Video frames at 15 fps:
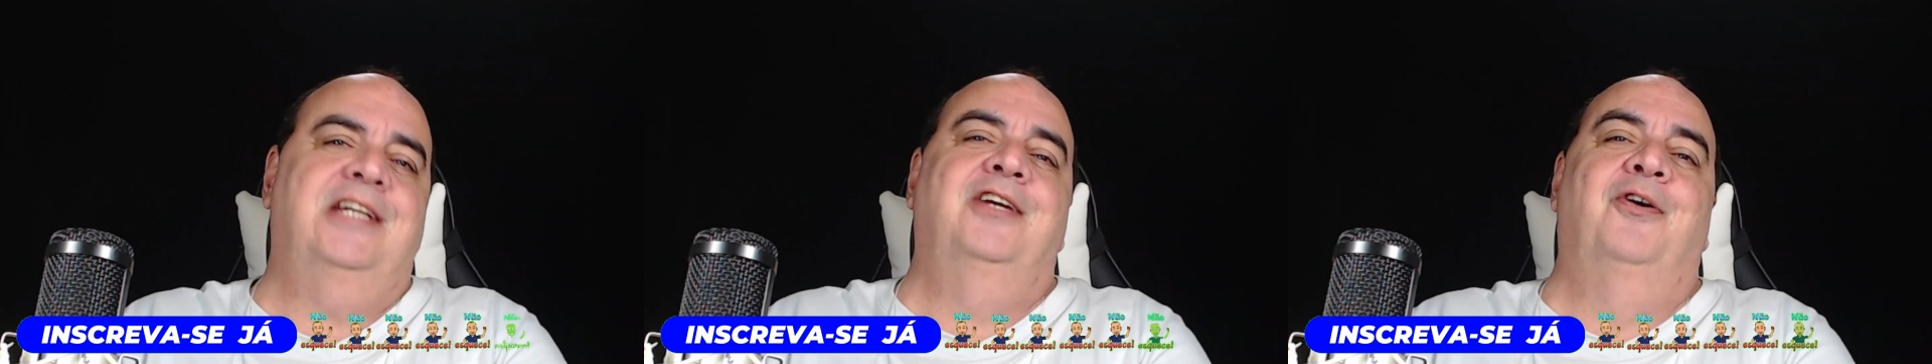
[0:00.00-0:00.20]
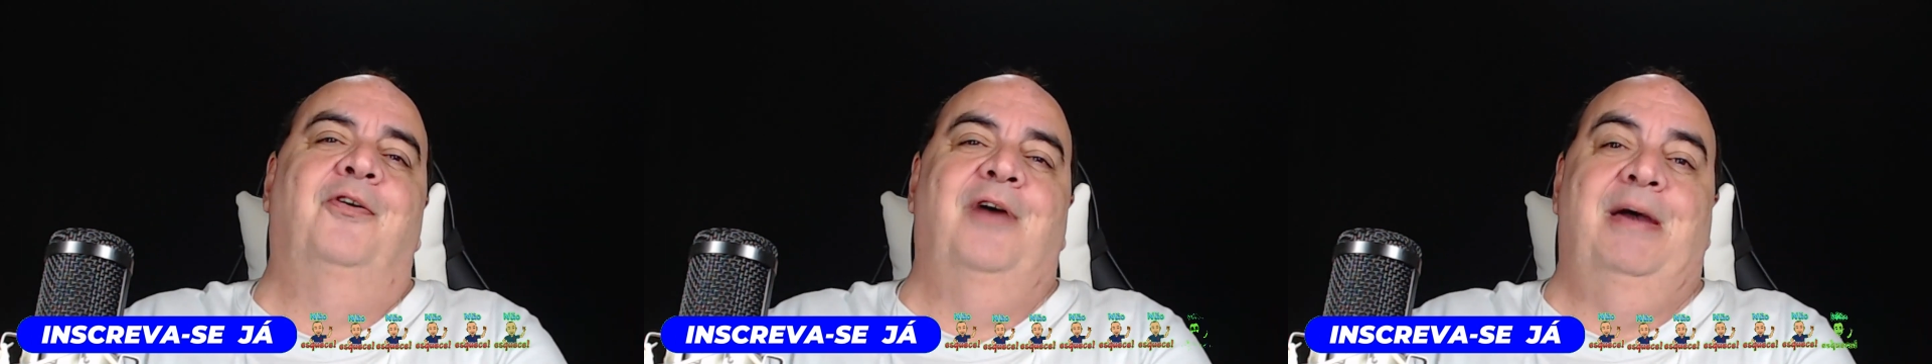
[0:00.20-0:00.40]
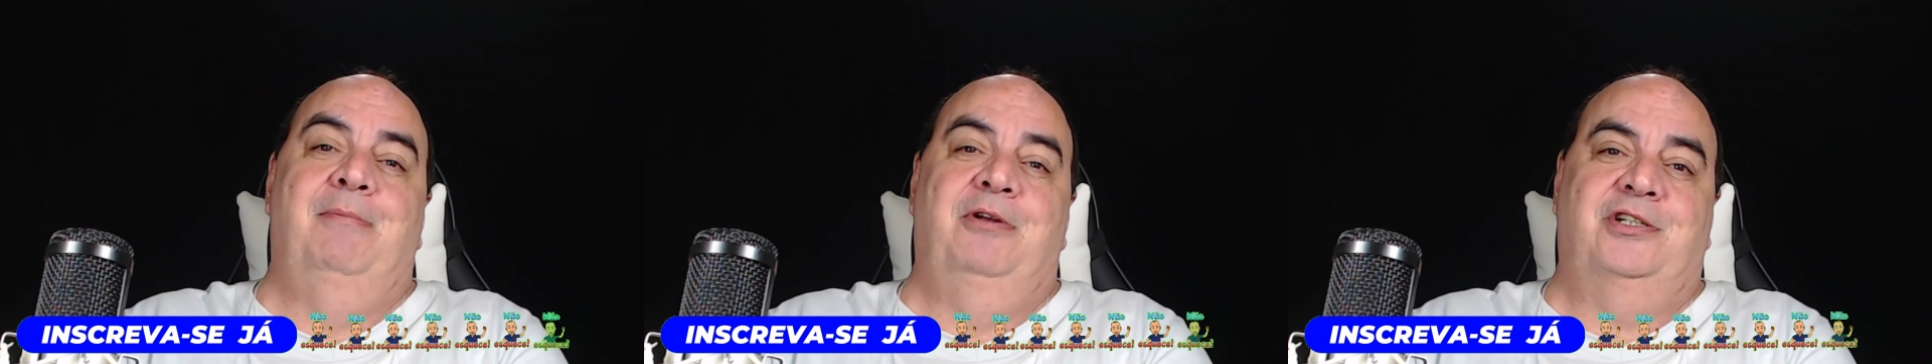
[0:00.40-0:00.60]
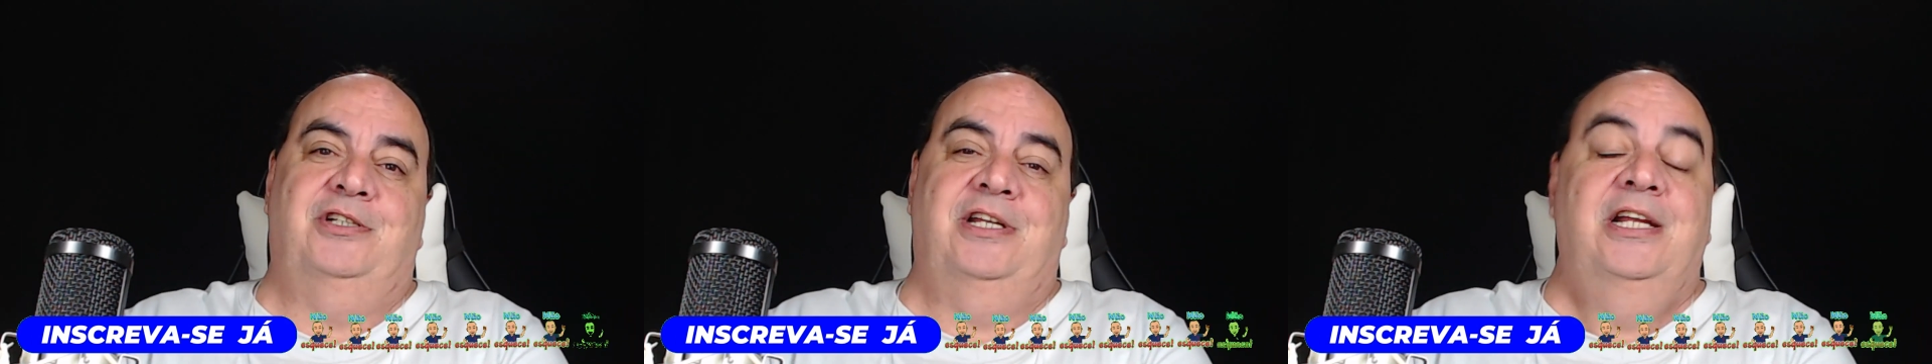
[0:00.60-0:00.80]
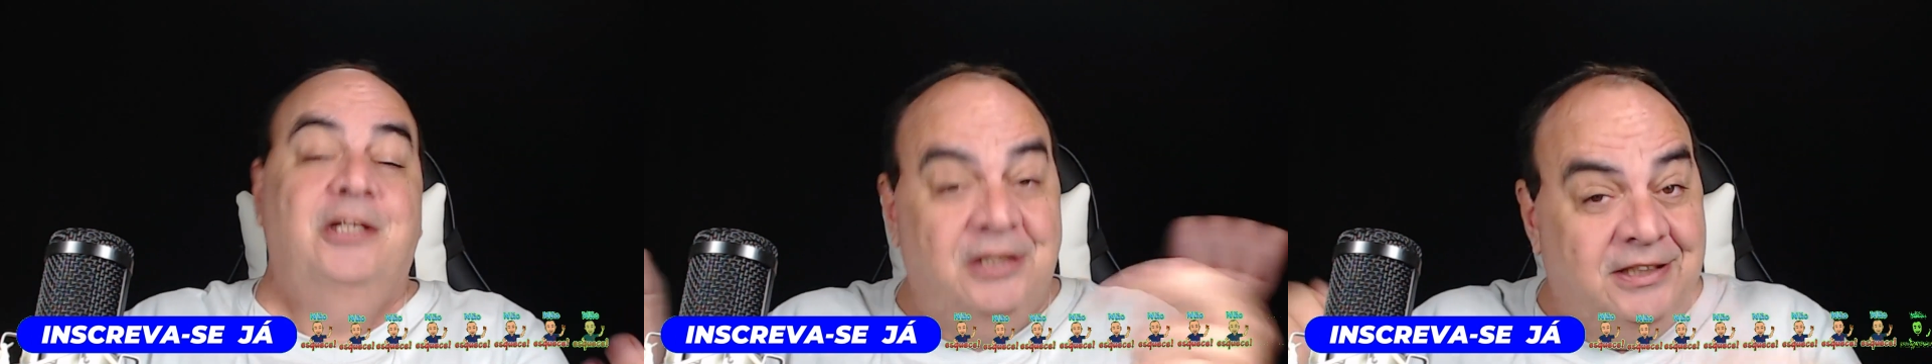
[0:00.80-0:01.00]
que não é meu
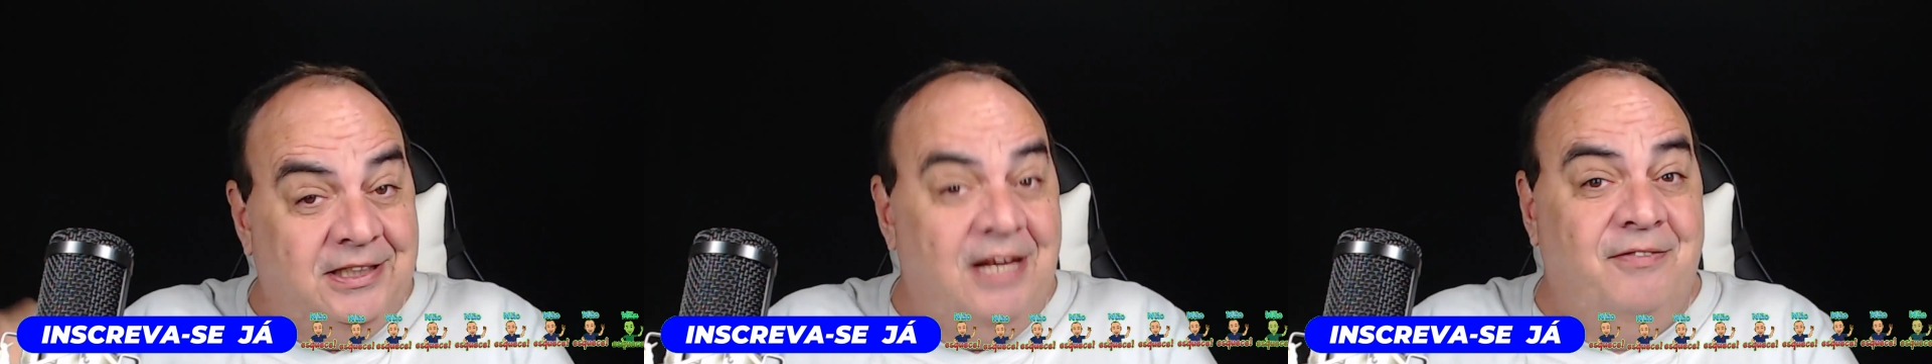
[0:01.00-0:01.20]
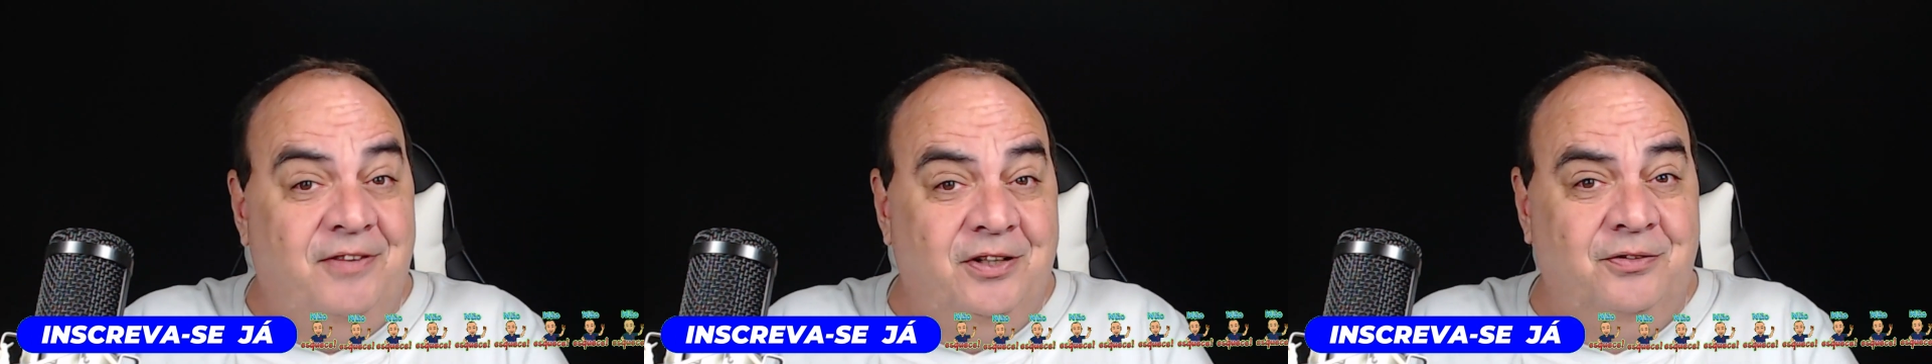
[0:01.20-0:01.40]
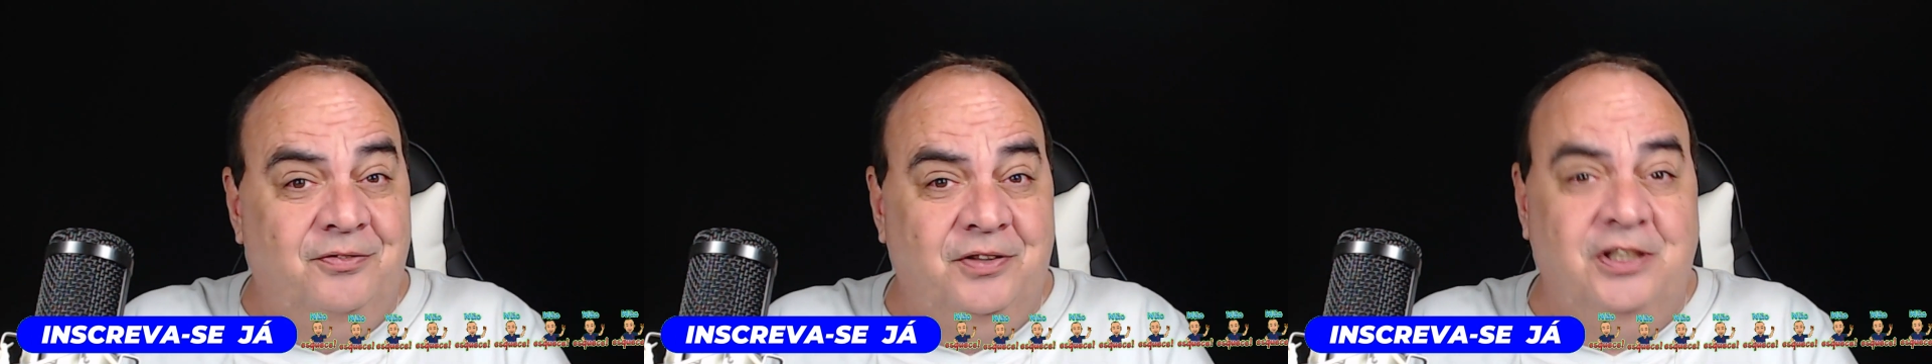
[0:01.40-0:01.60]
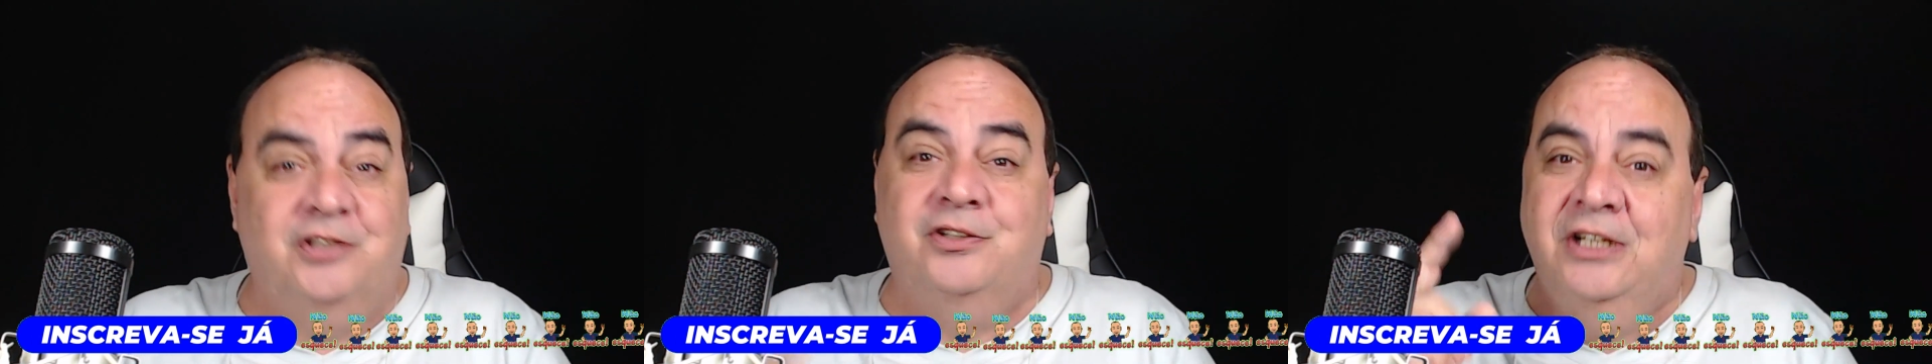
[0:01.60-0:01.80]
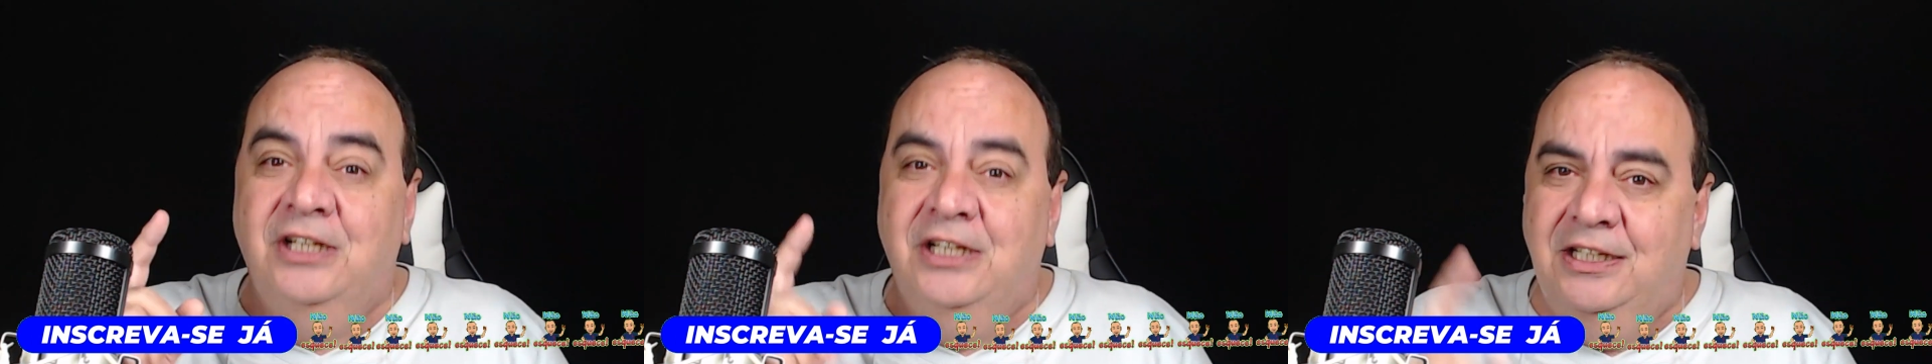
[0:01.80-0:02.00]
inscrito que está vendo o
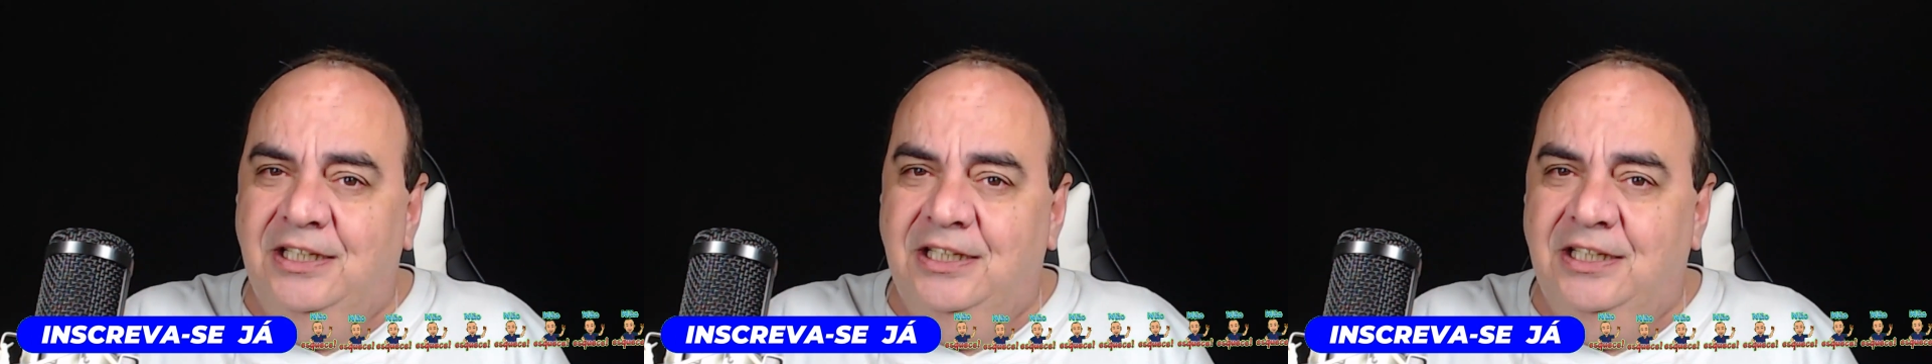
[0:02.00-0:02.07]
vídeo.